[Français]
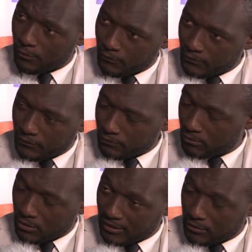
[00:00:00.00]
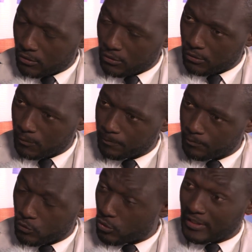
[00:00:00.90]

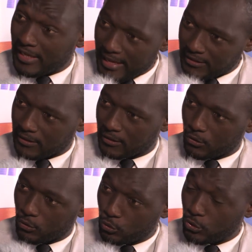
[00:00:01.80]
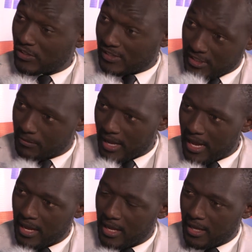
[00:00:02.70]
de, de, théâtre ou de
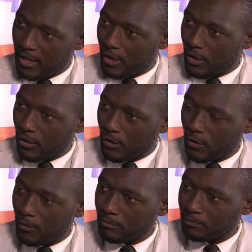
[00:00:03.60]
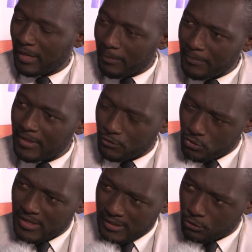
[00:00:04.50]
cinéma euh, permet bien
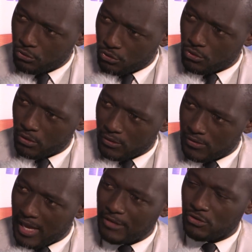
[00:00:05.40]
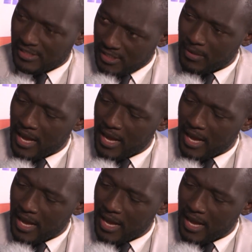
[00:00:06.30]
sûr à cette culture, à ce septième